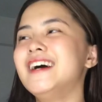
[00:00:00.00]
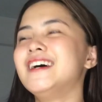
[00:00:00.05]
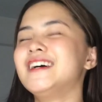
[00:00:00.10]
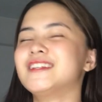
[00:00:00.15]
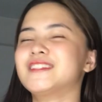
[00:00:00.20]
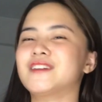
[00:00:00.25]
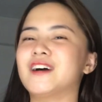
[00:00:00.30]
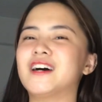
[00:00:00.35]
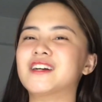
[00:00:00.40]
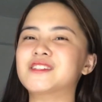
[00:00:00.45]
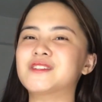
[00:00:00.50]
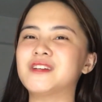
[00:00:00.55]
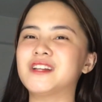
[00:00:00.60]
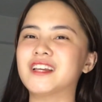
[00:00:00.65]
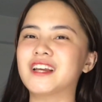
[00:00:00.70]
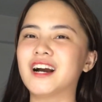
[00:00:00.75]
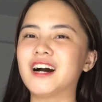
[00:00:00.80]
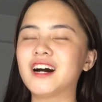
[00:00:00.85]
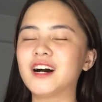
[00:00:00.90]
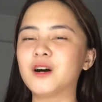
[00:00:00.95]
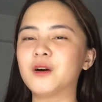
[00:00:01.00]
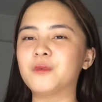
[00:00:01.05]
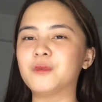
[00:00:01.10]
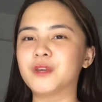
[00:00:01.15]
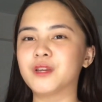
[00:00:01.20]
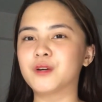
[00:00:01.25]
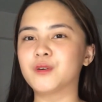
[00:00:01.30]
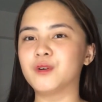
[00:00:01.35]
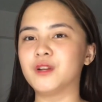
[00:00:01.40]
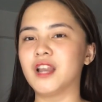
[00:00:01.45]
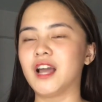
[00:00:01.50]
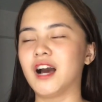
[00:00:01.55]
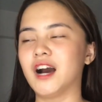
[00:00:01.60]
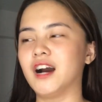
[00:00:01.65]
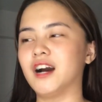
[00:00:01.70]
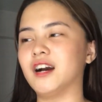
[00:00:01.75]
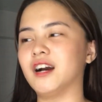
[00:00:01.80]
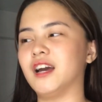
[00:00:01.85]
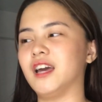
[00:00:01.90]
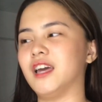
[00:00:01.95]
so actually, kakauwi ko
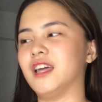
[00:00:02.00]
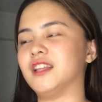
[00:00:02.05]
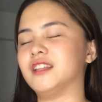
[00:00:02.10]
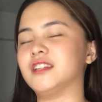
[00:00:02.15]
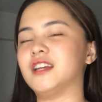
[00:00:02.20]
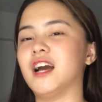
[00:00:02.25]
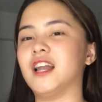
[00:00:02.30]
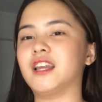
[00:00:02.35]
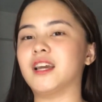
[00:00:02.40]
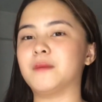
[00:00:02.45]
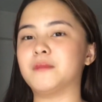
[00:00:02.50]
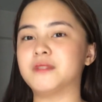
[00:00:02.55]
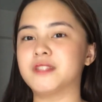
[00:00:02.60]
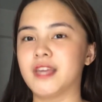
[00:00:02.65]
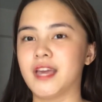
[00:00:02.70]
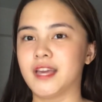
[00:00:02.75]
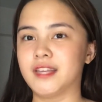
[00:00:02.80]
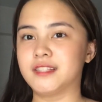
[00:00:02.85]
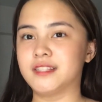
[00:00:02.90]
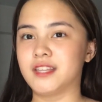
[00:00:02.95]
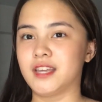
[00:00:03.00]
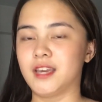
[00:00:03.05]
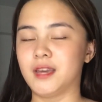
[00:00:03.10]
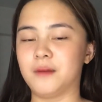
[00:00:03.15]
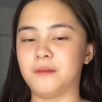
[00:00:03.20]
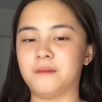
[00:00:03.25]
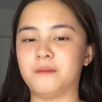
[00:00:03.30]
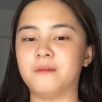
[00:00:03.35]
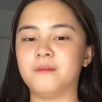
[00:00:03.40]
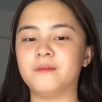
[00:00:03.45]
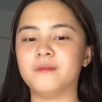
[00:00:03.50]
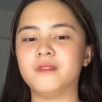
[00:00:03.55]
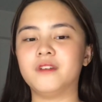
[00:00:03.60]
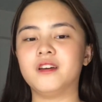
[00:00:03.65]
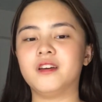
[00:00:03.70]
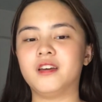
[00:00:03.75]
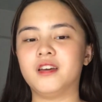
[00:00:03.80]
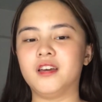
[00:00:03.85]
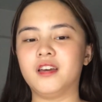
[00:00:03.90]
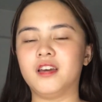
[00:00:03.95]
lang and galit kami sa SM.
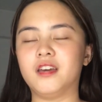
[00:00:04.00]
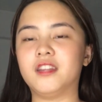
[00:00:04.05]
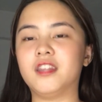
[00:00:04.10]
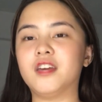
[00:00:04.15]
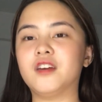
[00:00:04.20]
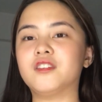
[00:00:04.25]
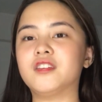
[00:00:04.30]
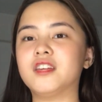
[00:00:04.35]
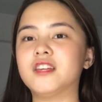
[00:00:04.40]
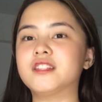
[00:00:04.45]
And ayun,